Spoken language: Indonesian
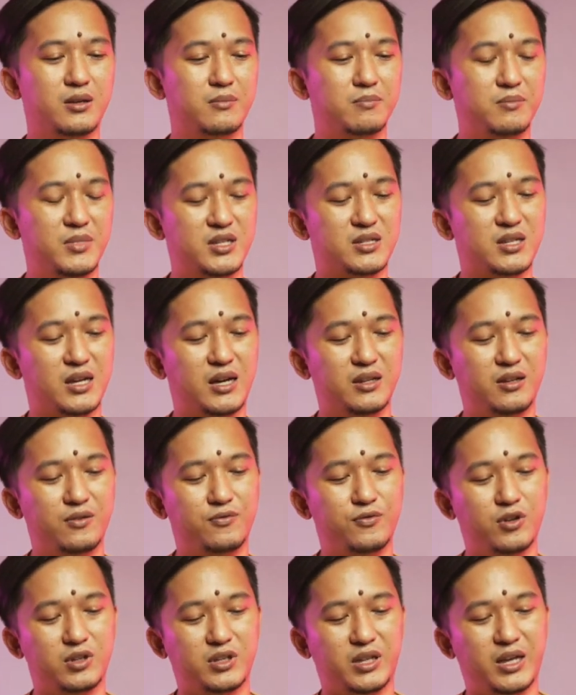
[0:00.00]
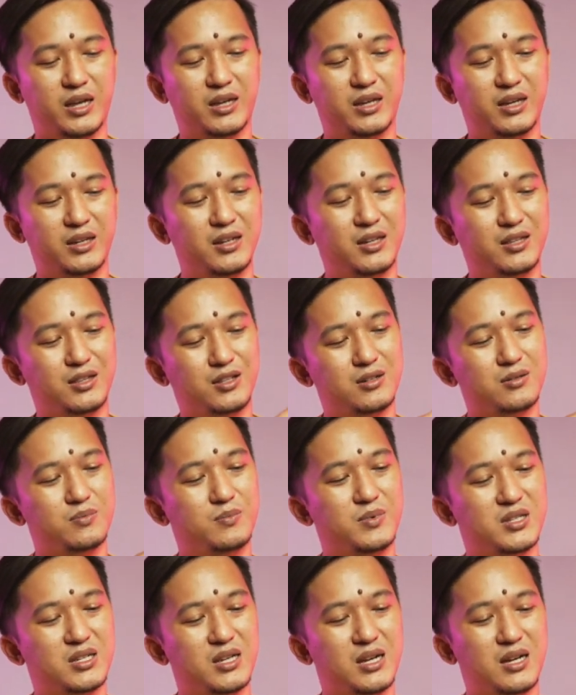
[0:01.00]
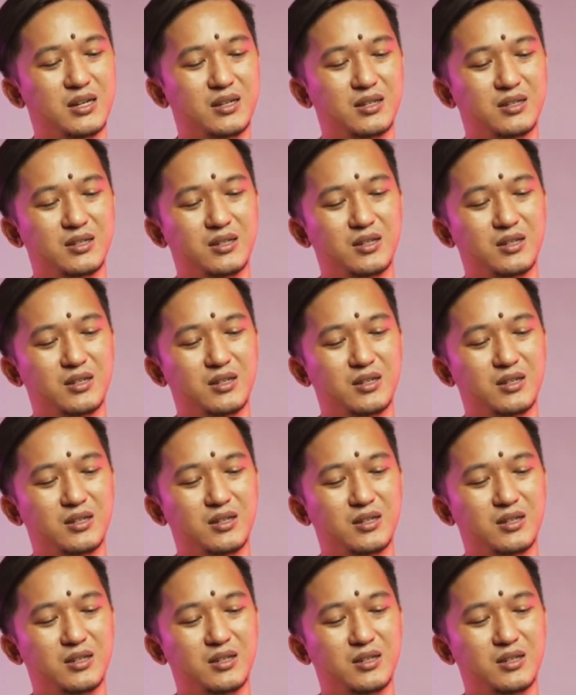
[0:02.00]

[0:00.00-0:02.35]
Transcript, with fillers: bisa di fold kayak gini, terus bisa